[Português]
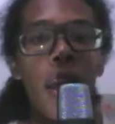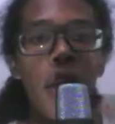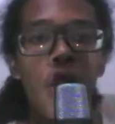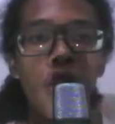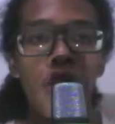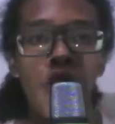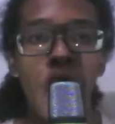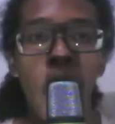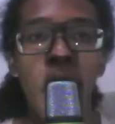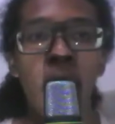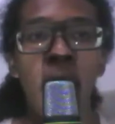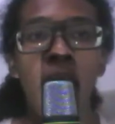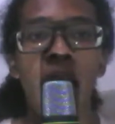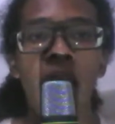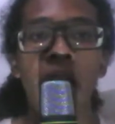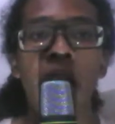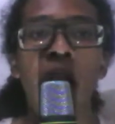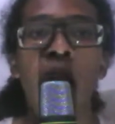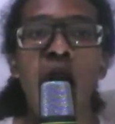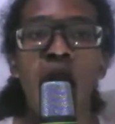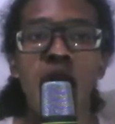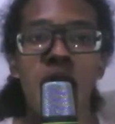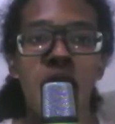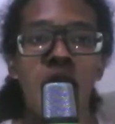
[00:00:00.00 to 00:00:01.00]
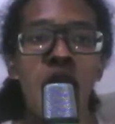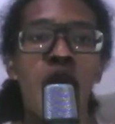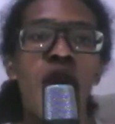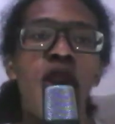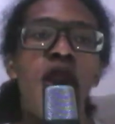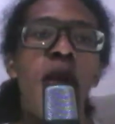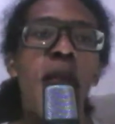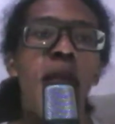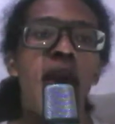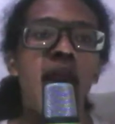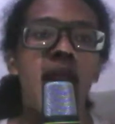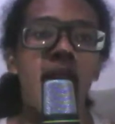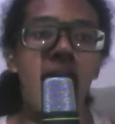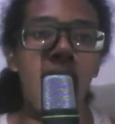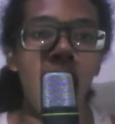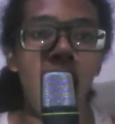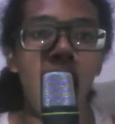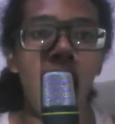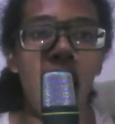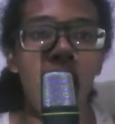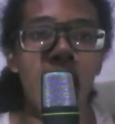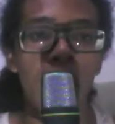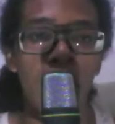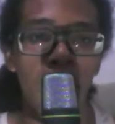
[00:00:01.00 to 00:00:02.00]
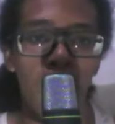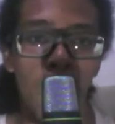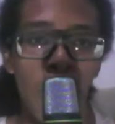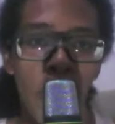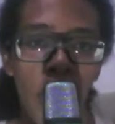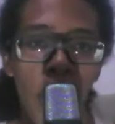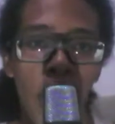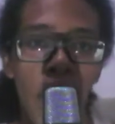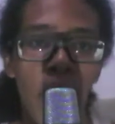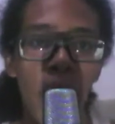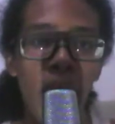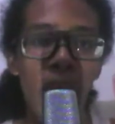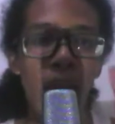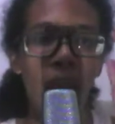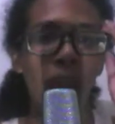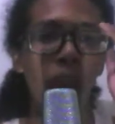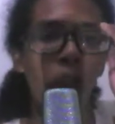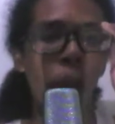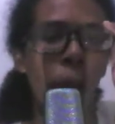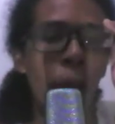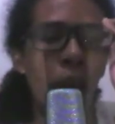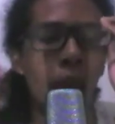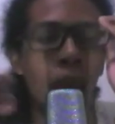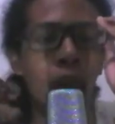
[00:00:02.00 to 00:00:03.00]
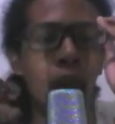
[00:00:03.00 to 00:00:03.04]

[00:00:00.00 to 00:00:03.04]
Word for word: chamada Alcione Menegais, que é uma